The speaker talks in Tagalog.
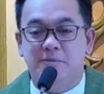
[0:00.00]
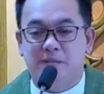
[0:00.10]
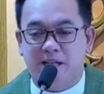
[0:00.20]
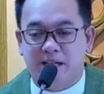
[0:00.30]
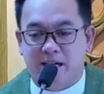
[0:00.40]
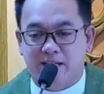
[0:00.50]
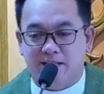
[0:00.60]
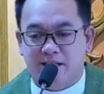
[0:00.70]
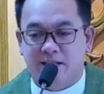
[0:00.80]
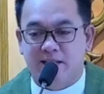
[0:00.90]
Mayroong
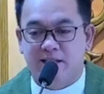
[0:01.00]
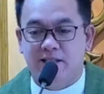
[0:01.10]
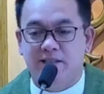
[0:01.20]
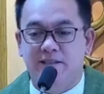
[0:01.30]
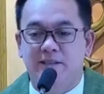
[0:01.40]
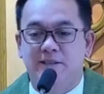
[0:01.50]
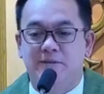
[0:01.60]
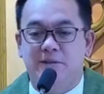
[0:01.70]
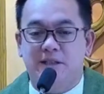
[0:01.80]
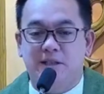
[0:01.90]
pag-asa. Ha?
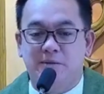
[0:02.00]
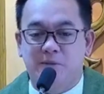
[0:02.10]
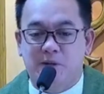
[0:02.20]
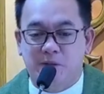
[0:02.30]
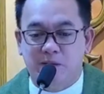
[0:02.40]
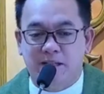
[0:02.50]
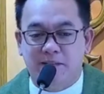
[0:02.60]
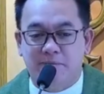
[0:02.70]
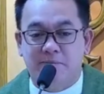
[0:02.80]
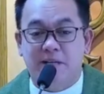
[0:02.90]
Huwag kayong
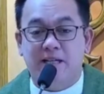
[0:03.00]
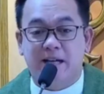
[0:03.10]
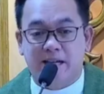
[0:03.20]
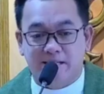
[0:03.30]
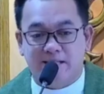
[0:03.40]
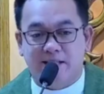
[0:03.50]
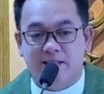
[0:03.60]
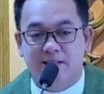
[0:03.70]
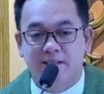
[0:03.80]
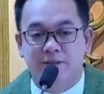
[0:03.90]
mawawala ng
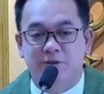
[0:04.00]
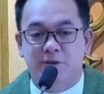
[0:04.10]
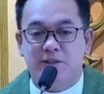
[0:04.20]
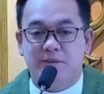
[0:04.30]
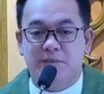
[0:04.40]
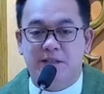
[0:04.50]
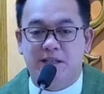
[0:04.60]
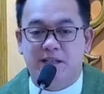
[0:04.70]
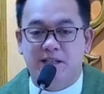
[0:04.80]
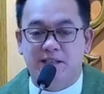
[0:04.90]
pag-asa. Doon sa
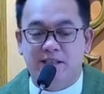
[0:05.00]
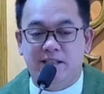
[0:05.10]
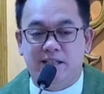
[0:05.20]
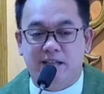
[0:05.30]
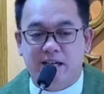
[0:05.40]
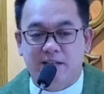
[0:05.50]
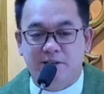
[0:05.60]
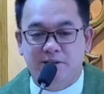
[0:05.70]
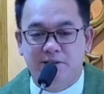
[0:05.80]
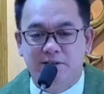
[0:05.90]
mga hindi
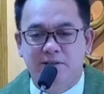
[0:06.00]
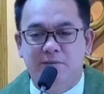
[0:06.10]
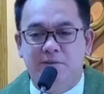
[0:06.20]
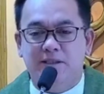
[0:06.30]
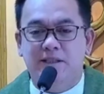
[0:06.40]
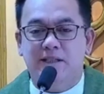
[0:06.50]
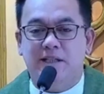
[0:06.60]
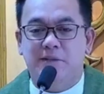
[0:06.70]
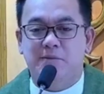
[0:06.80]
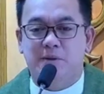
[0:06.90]
nanalo, huwag
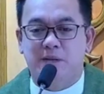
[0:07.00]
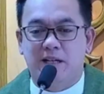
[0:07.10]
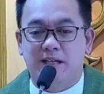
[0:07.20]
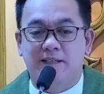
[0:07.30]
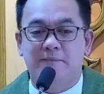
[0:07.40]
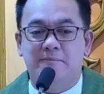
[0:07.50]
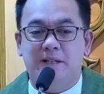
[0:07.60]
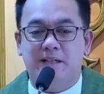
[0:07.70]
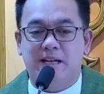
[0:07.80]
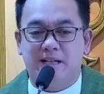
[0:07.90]
din kayong mawalan
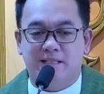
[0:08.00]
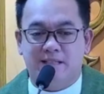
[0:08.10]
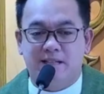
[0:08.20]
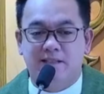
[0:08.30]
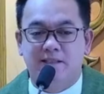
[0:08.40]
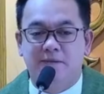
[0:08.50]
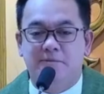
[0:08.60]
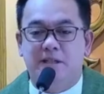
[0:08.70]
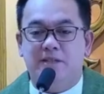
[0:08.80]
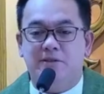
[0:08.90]
ng pag-asa.
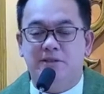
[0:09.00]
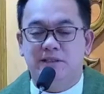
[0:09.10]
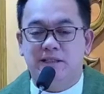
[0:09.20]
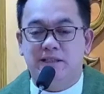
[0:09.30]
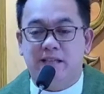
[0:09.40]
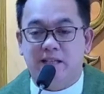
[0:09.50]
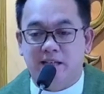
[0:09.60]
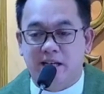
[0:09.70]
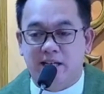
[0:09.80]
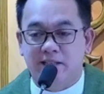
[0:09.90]
Mayroon ding
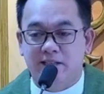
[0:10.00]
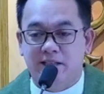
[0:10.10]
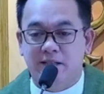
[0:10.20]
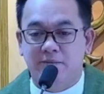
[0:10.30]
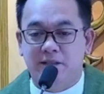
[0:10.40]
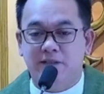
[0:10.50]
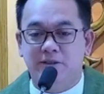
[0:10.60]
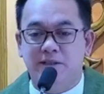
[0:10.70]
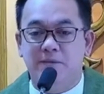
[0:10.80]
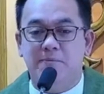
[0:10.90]
dahilan at
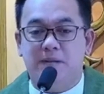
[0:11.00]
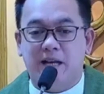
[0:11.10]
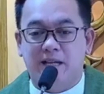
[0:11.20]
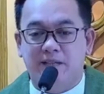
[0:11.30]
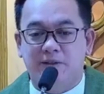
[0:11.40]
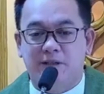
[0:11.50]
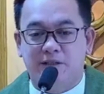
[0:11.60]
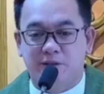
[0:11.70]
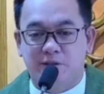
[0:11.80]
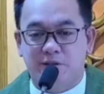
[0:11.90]
mayroon ding plano
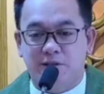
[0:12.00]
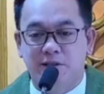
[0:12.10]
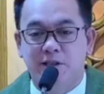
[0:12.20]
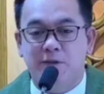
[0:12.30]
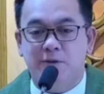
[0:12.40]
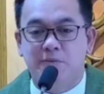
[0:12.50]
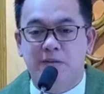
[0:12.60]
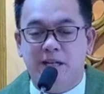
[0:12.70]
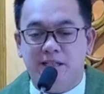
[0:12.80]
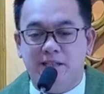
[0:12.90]
ang Diyos
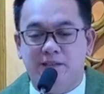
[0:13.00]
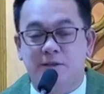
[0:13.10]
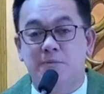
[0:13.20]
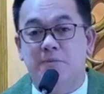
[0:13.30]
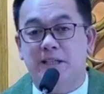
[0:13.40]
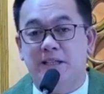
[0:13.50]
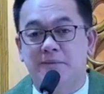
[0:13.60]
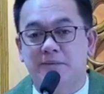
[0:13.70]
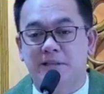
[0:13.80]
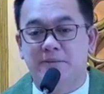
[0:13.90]
kung bakit? Kung
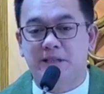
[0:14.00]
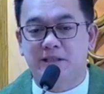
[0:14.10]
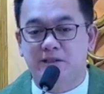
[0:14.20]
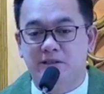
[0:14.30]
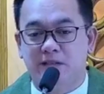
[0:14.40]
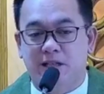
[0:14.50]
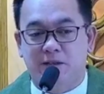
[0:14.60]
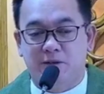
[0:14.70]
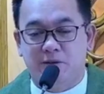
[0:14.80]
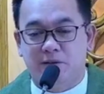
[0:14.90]
pakiramdam ninyo,
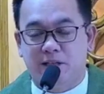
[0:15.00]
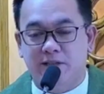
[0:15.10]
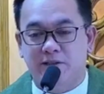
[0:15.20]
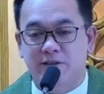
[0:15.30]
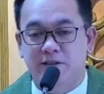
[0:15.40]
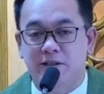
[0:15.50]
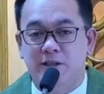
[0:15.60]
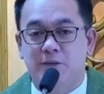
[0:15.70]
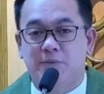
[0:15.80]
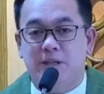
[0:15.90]
niloko
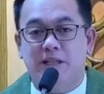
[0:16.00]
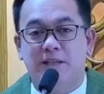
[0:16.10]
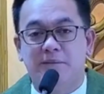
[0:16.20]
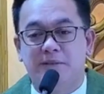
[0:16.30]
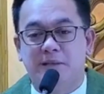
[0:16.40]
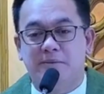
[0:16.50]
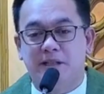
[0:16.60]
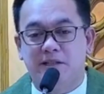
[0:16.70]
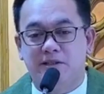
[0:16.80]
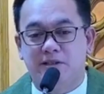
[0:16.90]
kayo. Kung
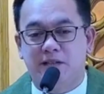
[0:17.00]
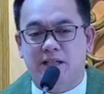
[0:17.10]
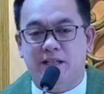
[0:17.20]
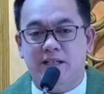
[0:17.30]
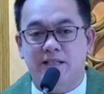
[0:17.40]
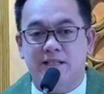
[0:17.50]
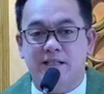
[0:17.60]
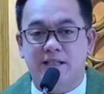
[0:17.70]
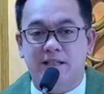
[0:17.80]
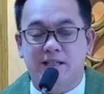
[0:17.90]
pakiramdam ninyo, eh
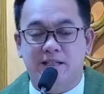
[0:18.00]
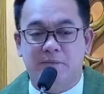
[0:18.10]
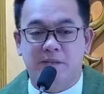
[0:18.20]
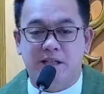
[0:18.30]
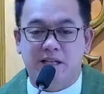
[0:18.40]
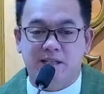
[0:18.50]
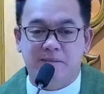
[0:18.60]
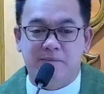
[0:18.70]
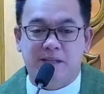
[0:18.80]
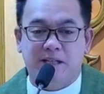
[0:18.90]
kasi
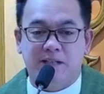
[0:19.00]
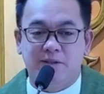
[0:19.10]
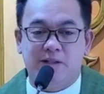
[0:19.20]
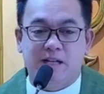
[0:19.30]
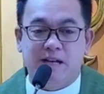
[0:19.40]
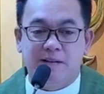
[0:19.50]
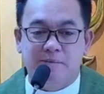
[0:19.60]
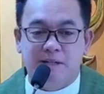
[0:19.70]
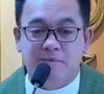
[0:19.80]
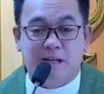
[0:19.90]
namigay ng pera yung
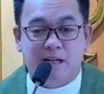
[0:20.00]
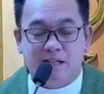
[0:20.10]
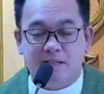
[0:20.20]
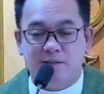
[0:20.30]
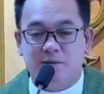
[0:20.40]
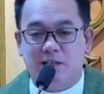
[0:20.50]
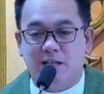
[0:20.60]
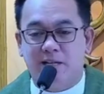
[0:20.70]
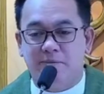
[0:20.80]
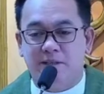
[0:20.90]
kalaban, malakas
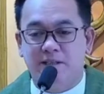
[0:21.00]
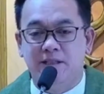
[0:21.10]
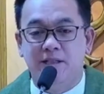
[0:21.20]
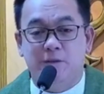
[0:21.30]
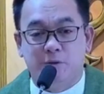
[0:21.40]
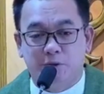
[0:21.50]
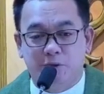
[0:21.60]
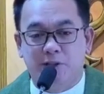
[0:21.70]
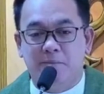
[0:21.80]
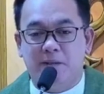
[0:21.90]
yung kalaban.
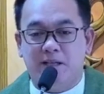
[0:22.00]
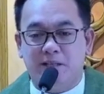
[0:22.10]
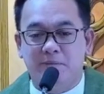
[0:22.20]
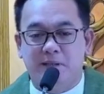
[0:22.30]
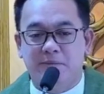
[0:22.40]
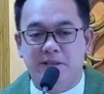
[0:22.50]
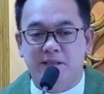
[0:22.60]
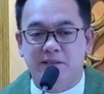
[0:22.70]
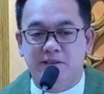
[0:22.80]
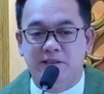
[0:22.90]
Kung yun ang
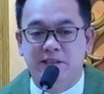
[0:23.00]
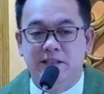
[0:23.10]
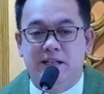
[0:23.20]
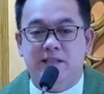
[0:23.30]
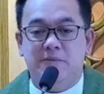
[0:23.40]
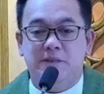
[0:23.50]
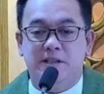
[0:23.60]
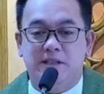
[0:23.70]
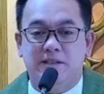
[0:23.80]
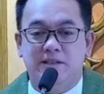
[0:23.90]
pakiramdam ninyo at
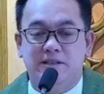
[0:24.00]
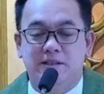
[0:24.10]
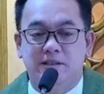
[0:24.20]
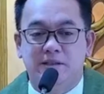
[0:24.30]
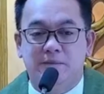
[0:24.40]
ipinag,